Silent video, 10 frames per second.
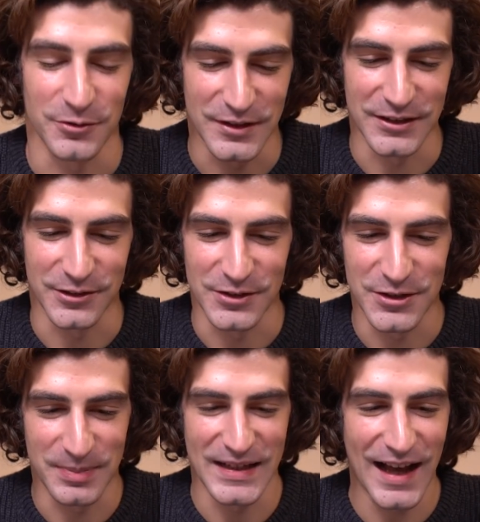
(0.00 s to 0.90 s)
con dentro gli
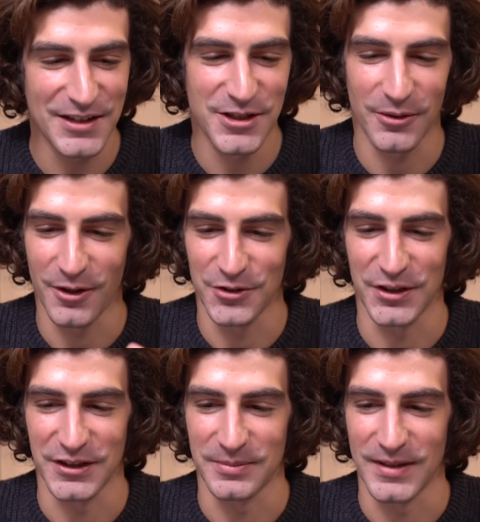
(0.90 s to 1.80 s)
spinaci e qualcosa
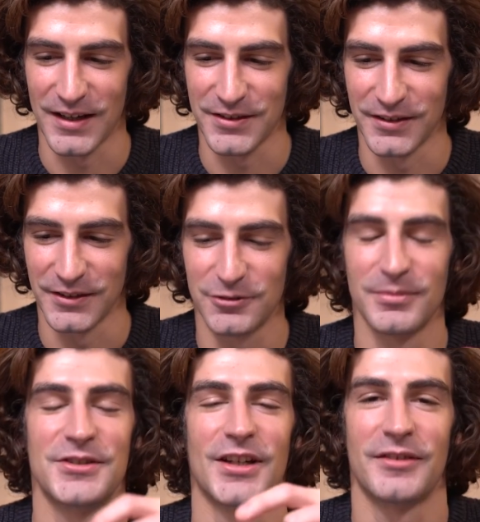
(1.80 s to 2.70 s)
che ti piace. Tu
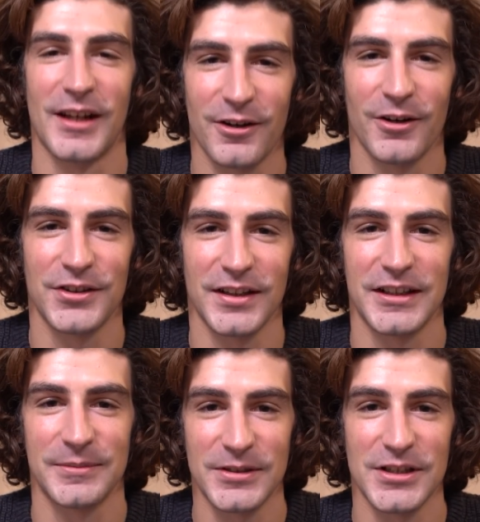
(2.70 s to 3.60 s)
mangiavi la cosa che
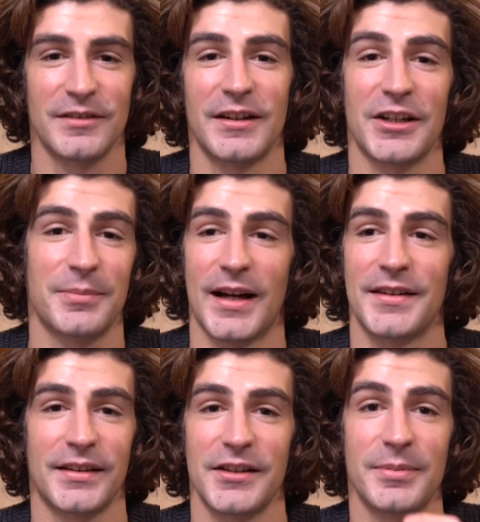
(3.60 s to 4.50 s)
ti piaceva nella
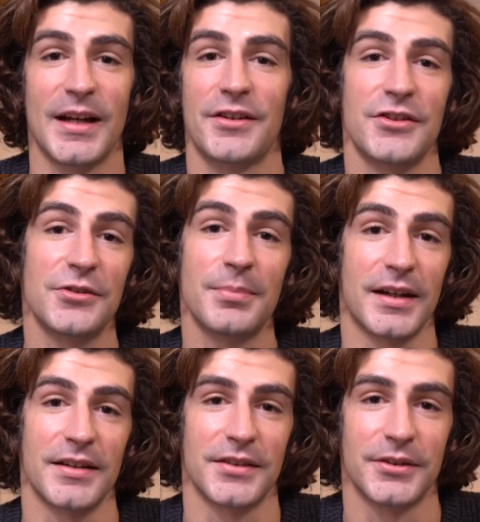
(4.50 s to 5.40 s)
speranza che gli spinaci spinaci
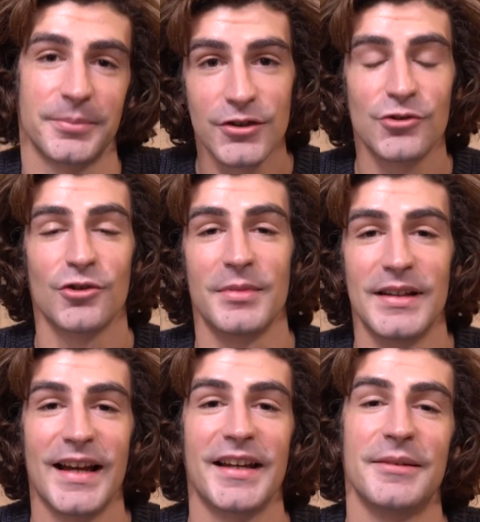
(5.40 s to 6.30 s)
sparissero. Ci sono
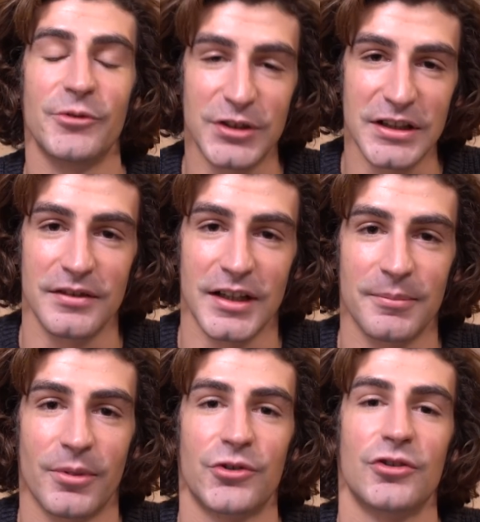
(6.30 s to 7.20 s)
migliaia di motivi che
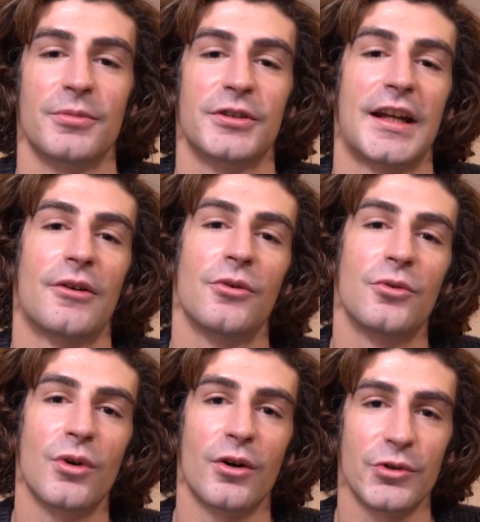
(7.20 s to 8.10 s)
possono portare
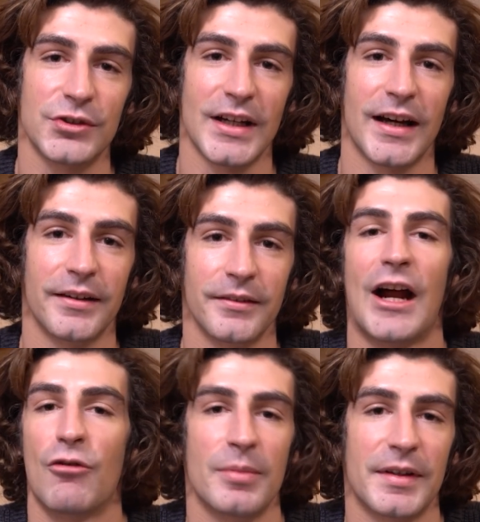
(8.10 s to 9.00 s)
qualcuno a gostare,
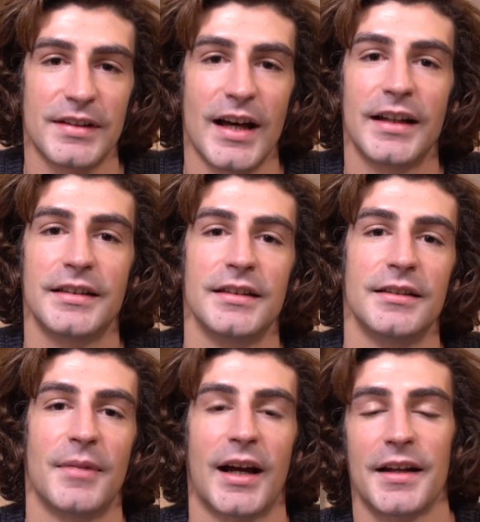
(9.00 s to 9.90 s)
traumi passati,
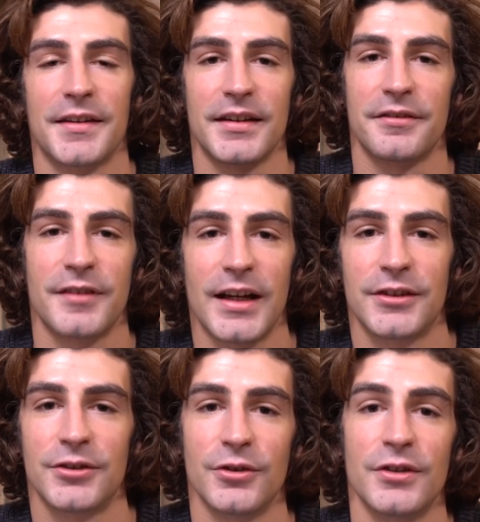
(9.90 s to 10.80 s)
mancanza di
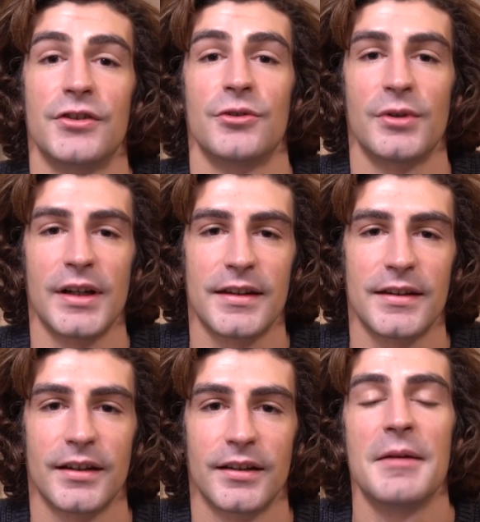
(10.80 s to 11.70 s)
affetto,
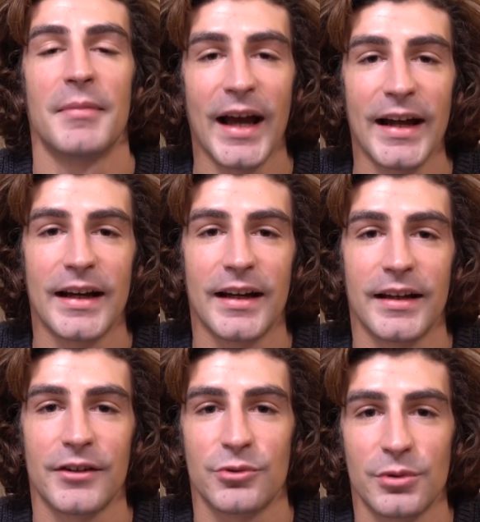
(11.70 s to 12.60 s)
insicurezza e magari
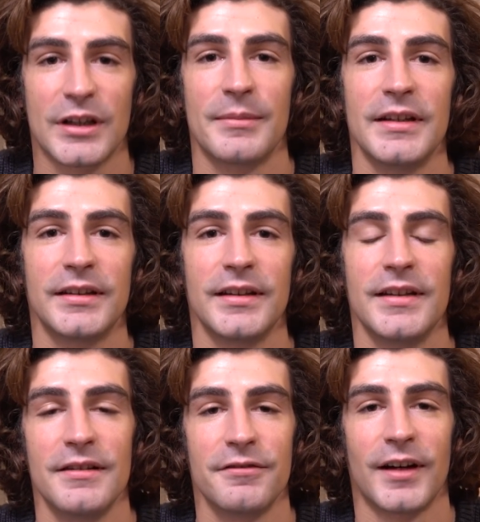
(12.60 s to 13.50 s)
anche assurdamente
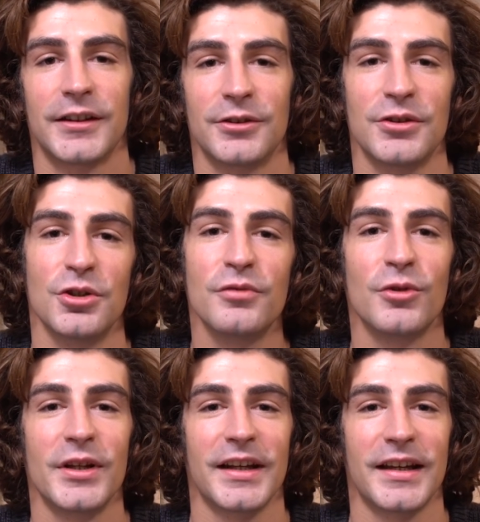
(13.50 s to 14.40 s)
il fatto di non
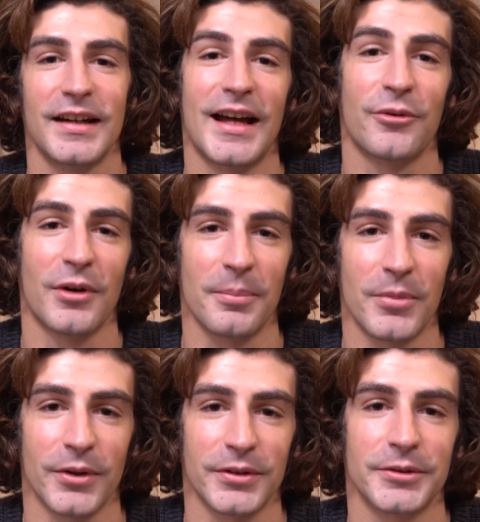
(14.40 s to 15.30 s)
voler incrinare un
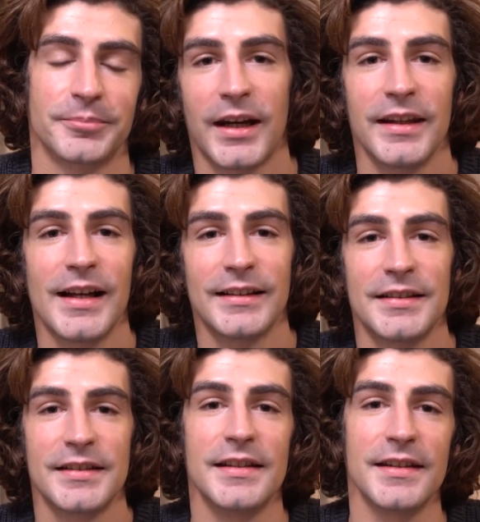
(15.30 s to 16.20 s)
rapporto. Perché nella
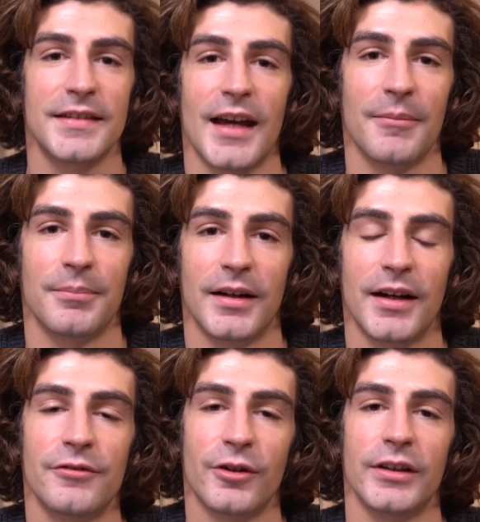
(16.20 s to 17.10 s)
testa di chi scappa,
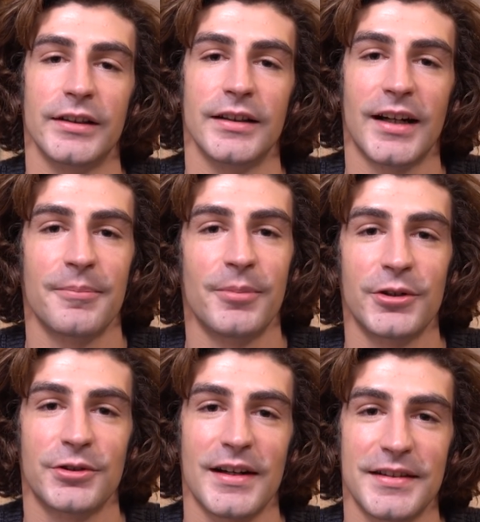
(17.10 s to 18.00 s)
a volte, il
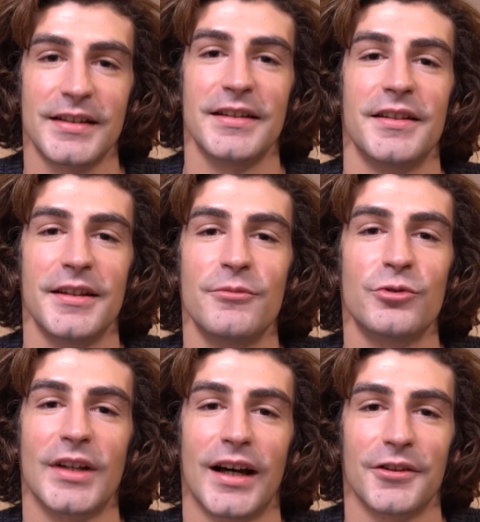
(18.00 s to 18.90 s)
rapporto resta lì,
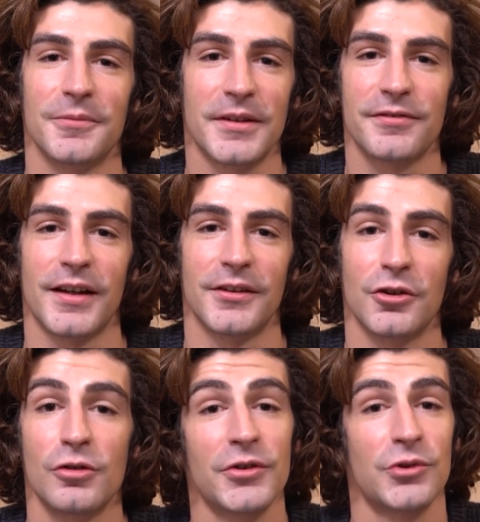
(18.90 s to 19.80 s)
immutato, perfetto,
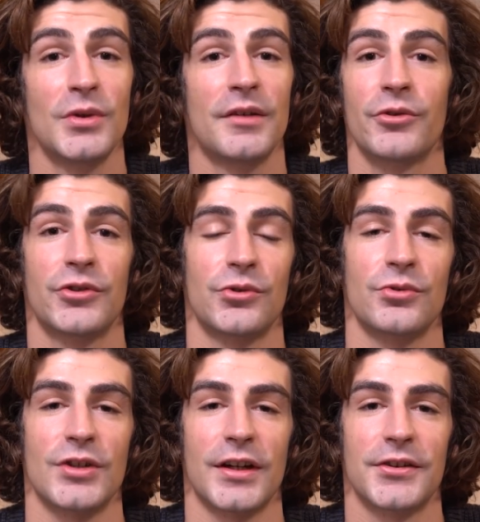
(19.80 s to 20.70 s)
come se nulla fosse
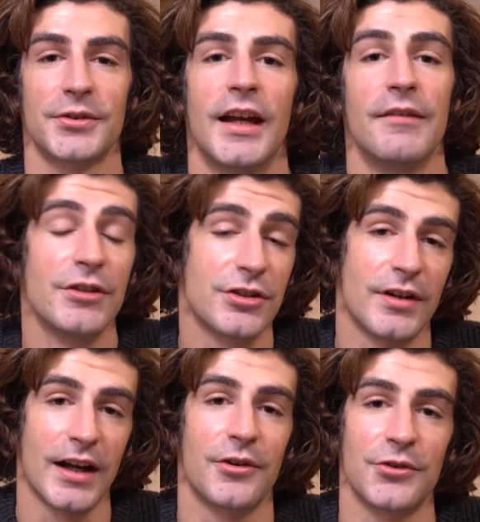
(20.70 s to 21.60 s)
successo. E invece
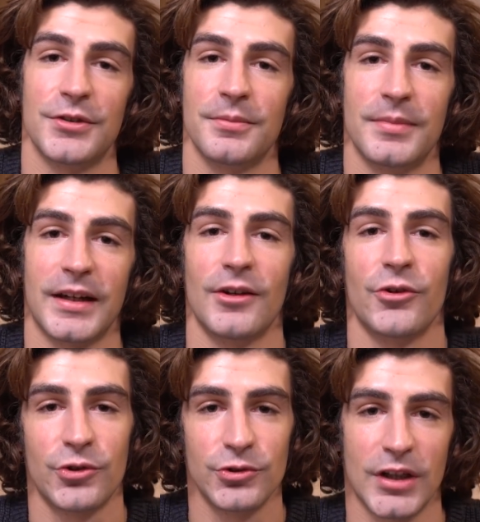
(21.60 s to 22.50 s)
non è così, perché lo
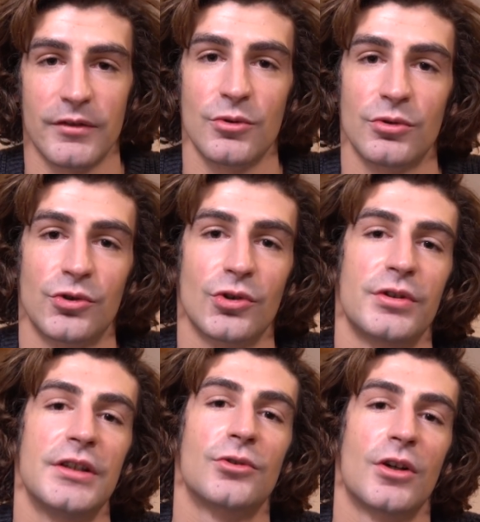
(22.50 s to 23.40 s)
scontro è avvenuto solo
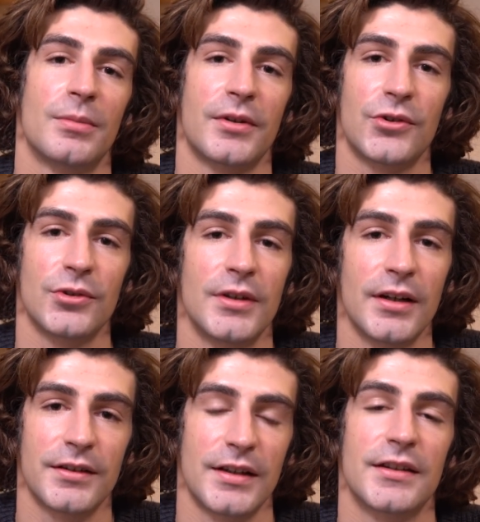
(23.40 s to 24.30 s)
dentro una
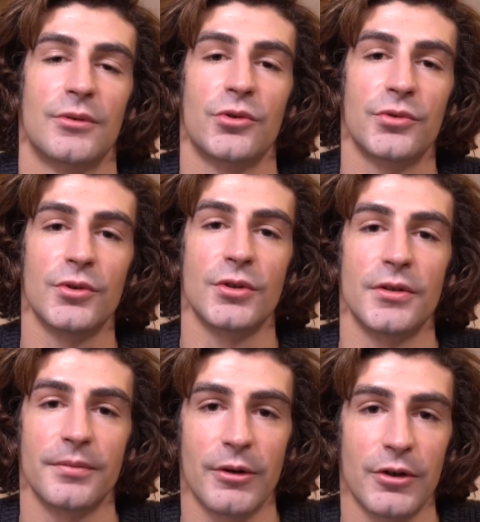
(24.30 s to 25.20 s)
persona senza uno
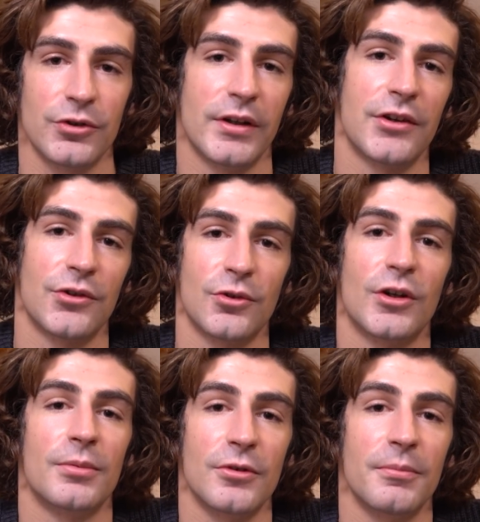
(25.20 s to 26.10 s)
sfogo e questo l'ha reso
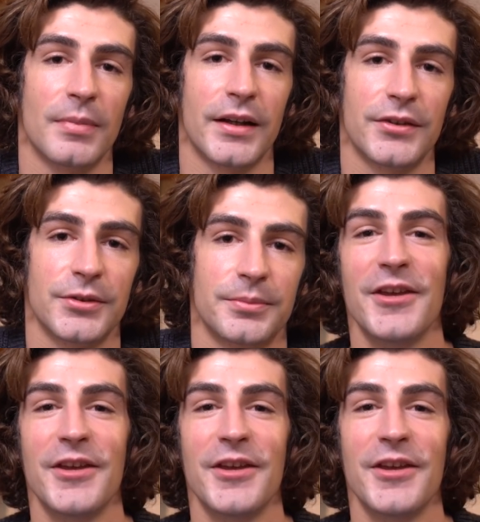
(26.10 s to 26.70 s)
ancora più complesso.